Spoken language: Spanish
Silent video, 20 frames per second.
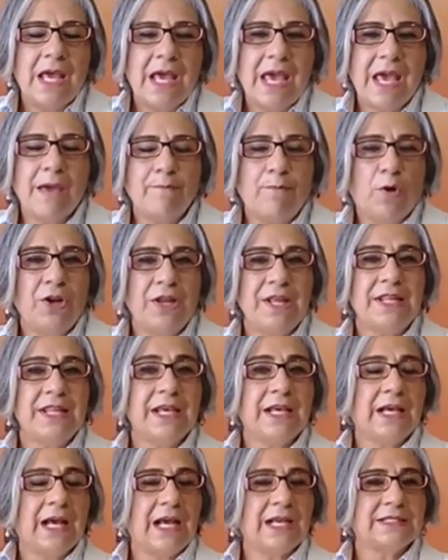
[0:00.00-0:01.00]
En
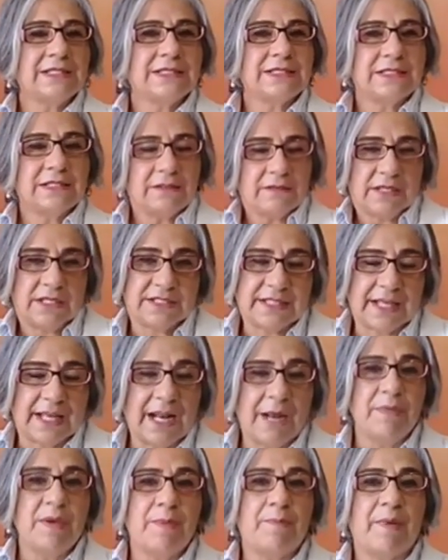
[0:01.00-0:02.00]
políticas
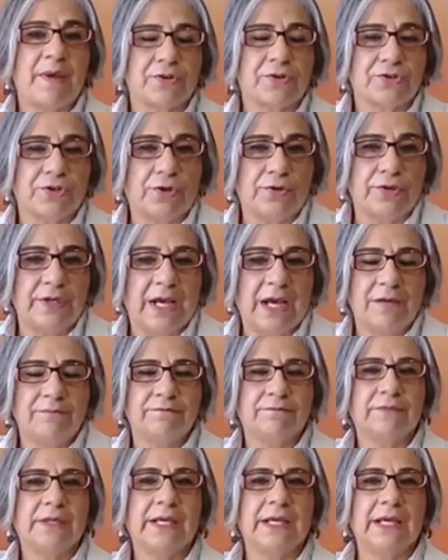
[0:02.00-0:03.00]
estará mi persona,
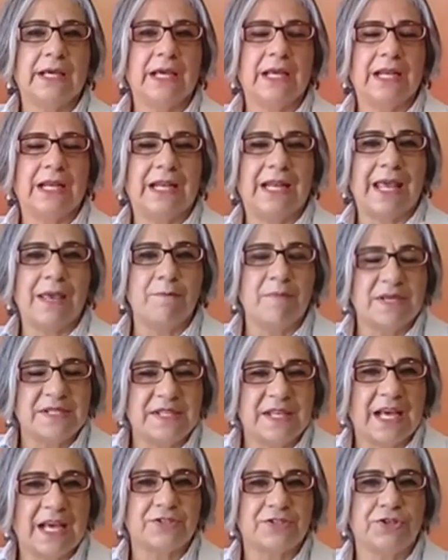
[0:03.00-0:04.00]
en, la
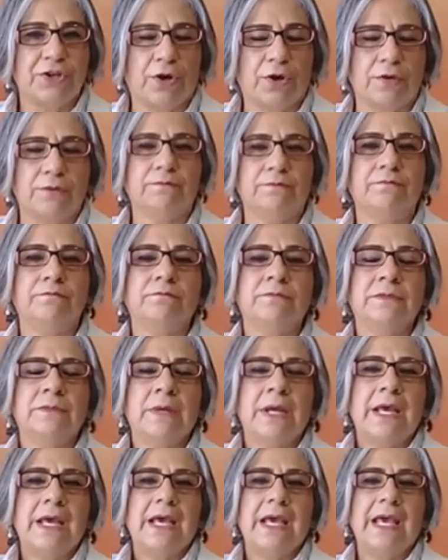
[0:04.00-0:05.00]
investigación,
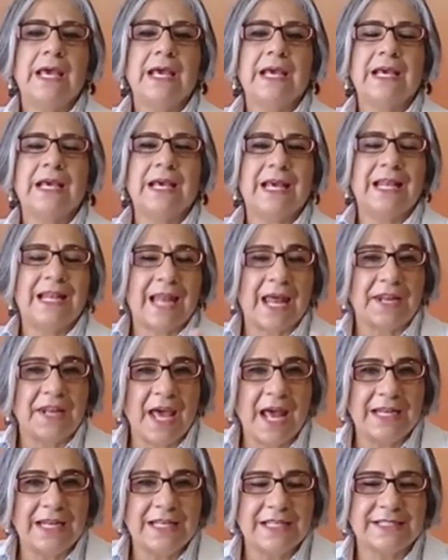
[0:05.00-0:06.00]
en el
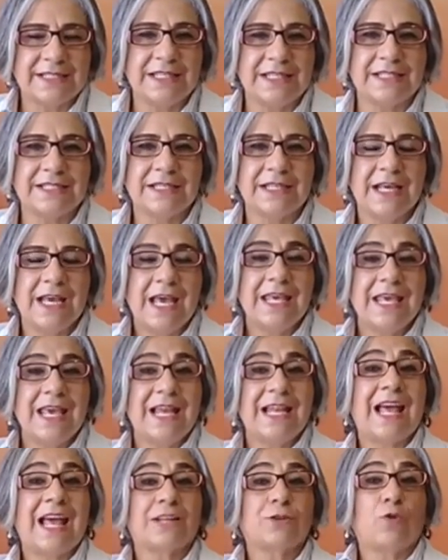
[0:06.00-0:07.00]
análisis y
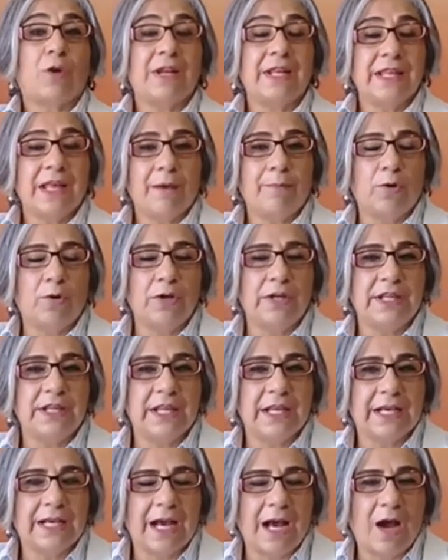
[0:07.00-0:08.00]
en la actualidad
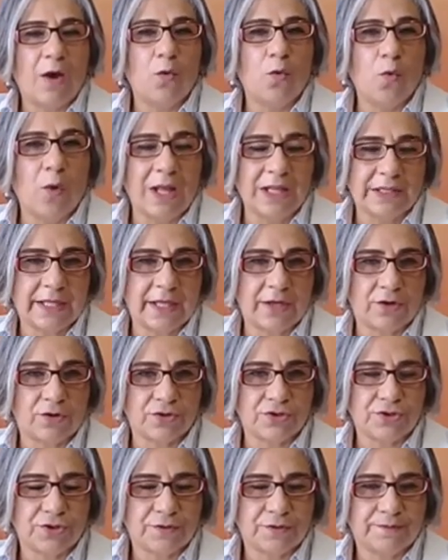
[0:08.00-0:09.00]
política Walter
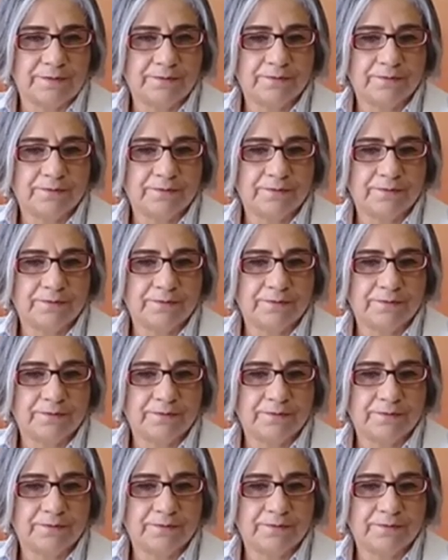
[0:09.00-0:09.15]
Ocio.